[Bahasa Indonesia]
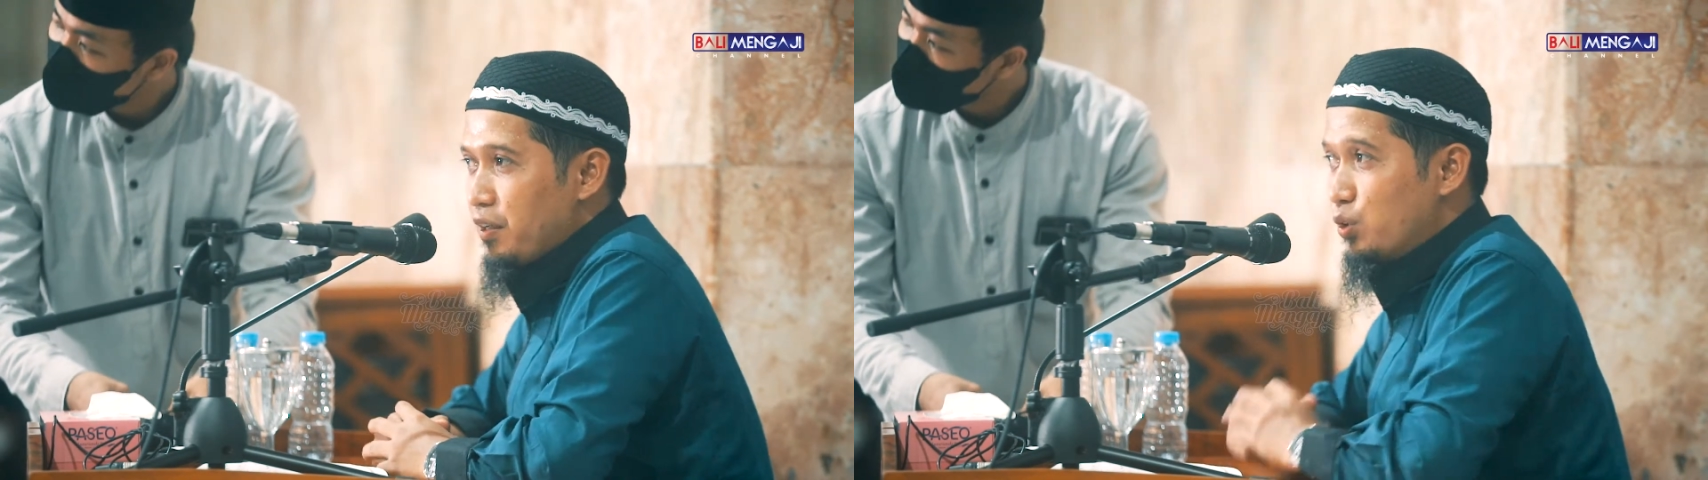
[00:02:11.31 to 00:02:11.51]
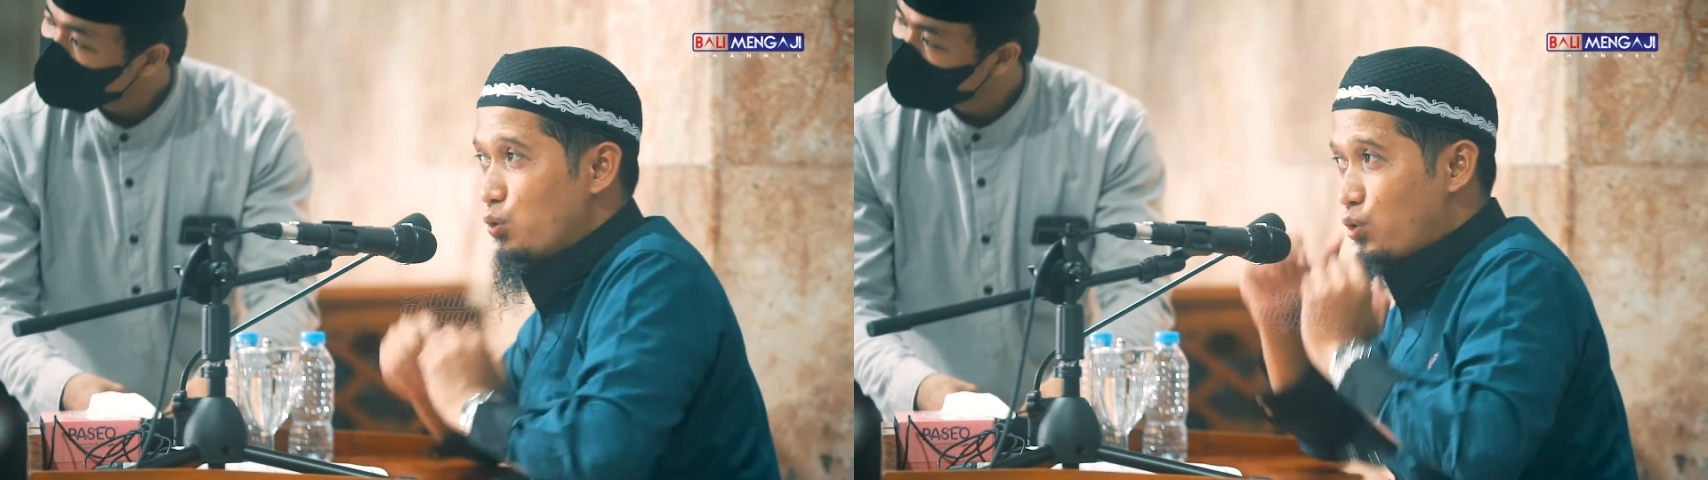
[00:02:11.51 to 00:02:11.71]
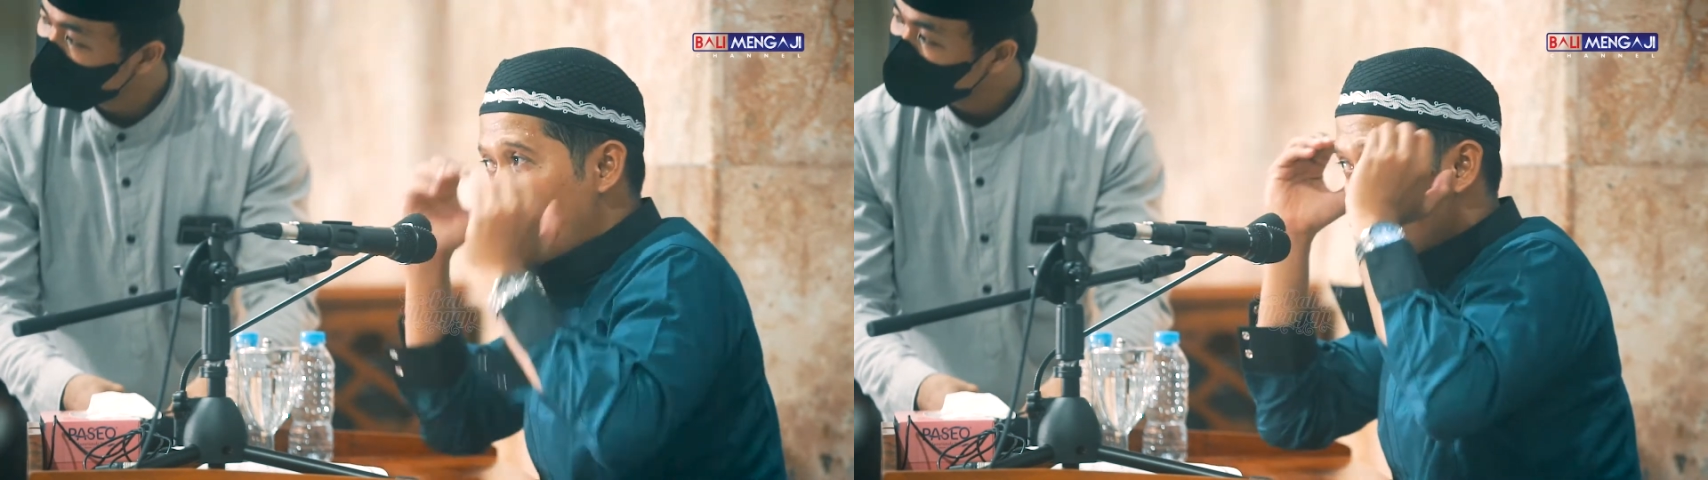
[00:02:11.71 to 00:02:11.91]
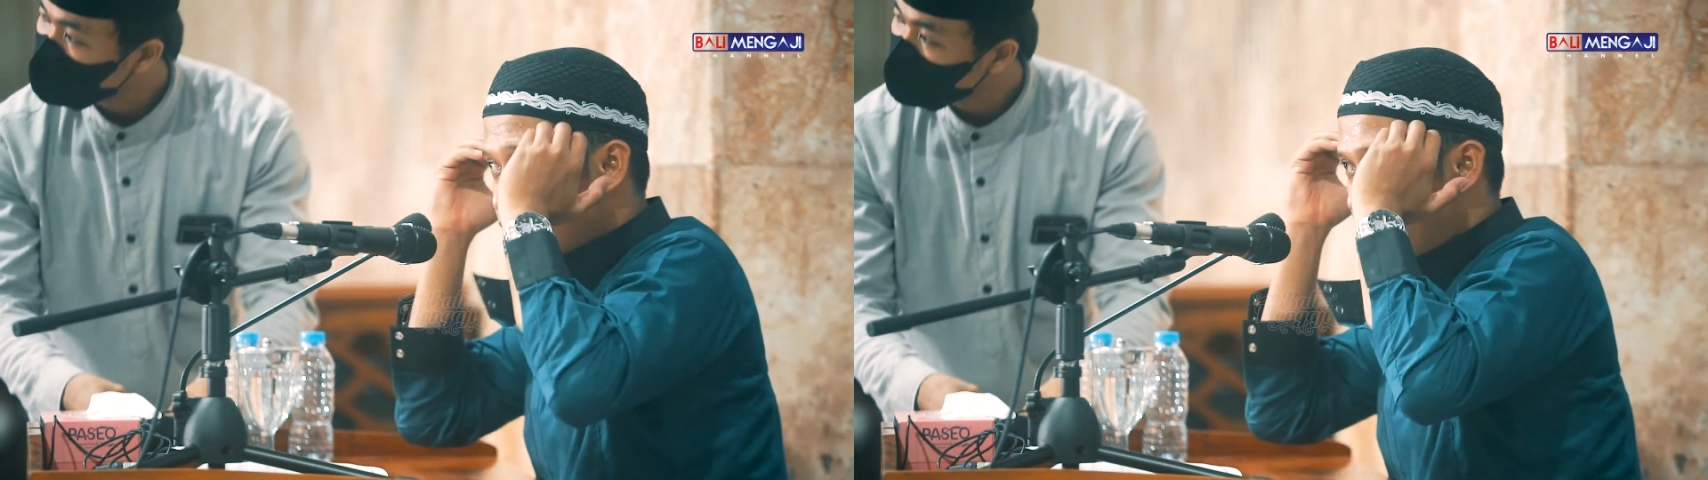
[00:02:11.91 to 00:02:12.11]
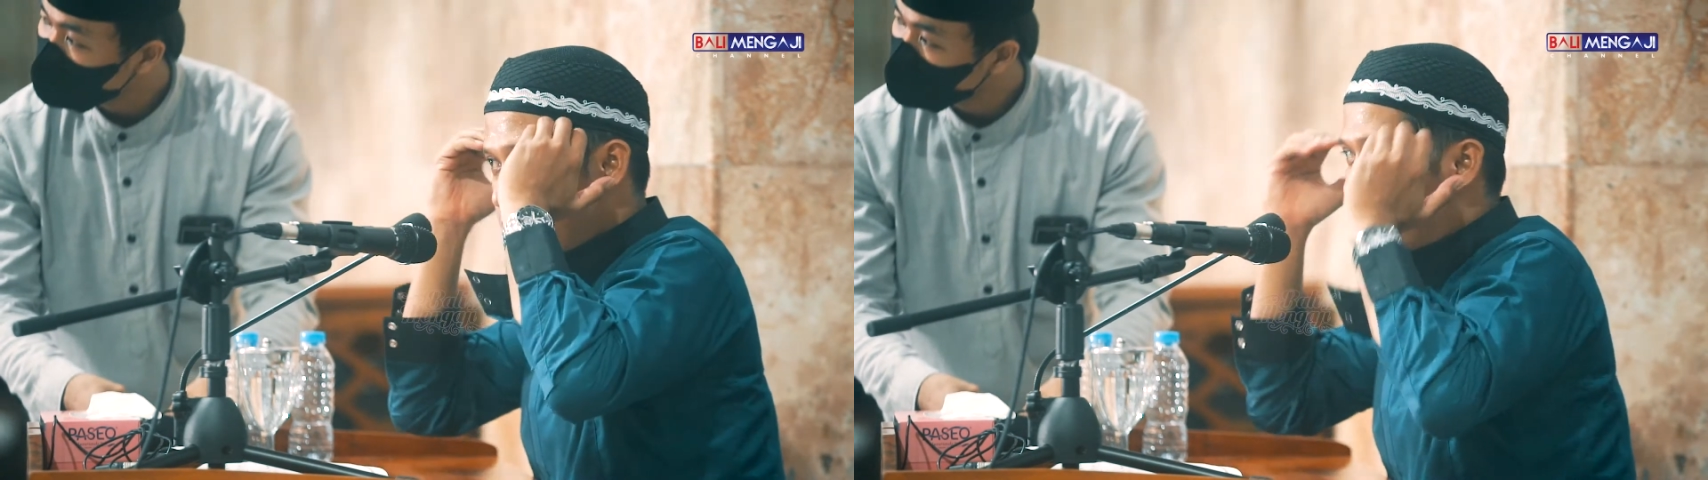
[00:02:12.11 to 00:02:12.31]
Itu
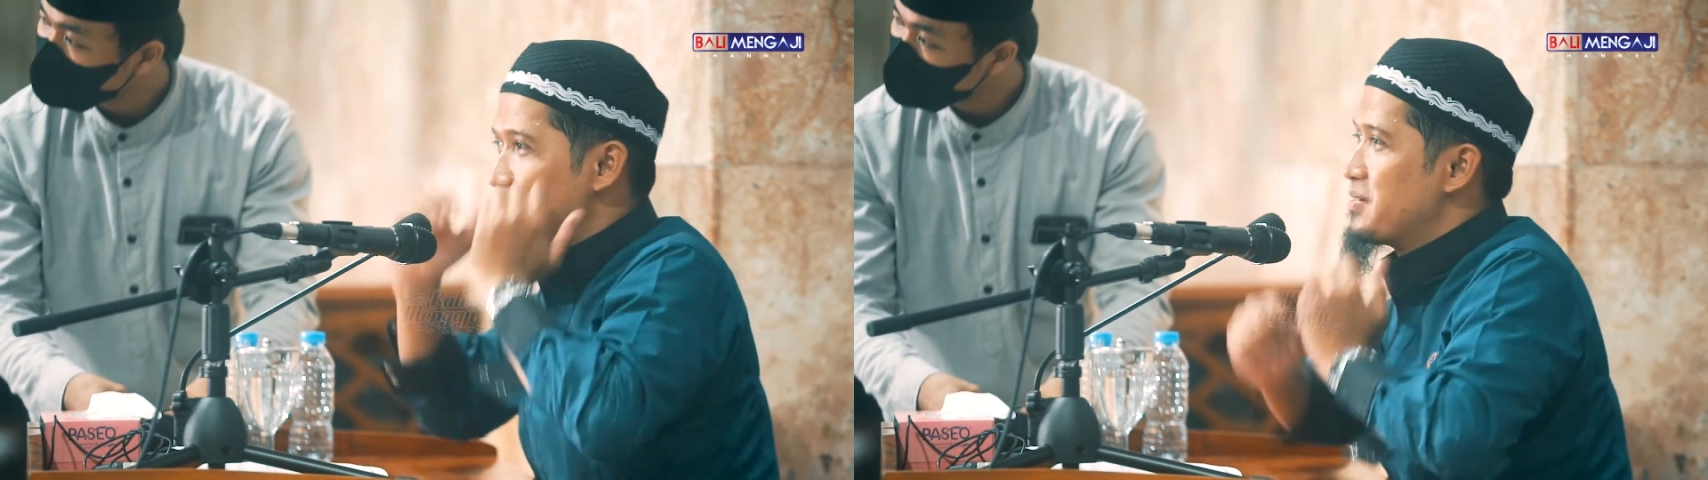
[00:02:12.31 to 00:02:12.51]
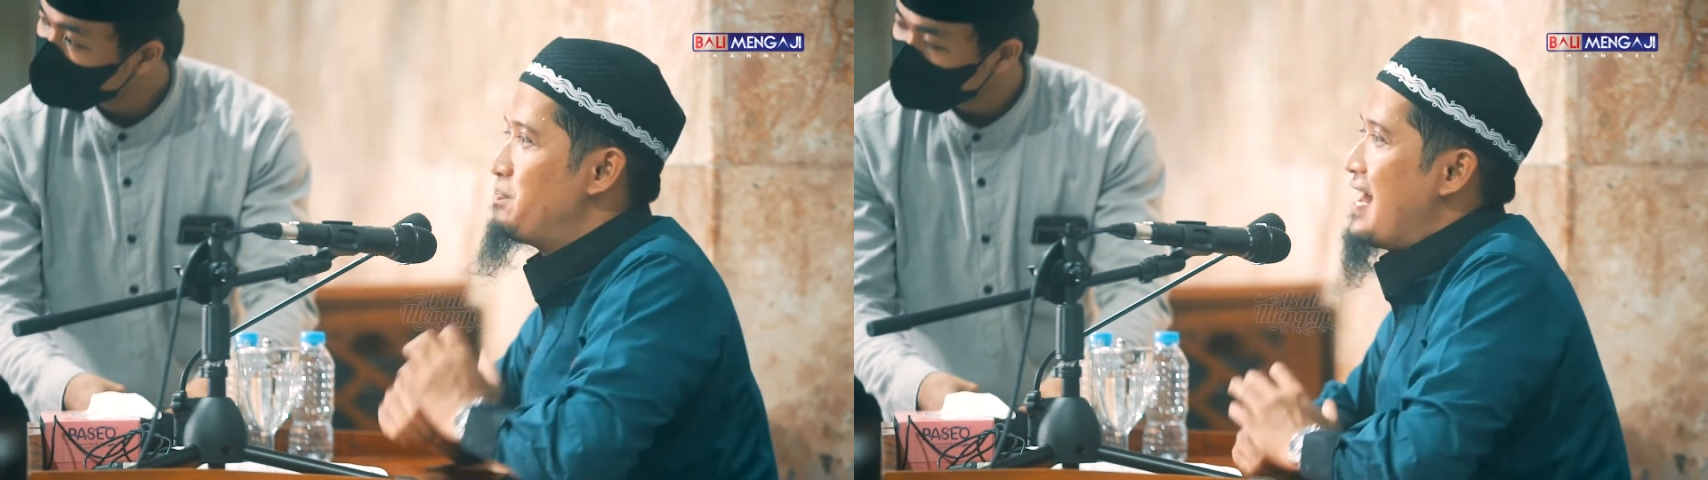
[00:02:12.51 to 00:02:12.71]
konsep harus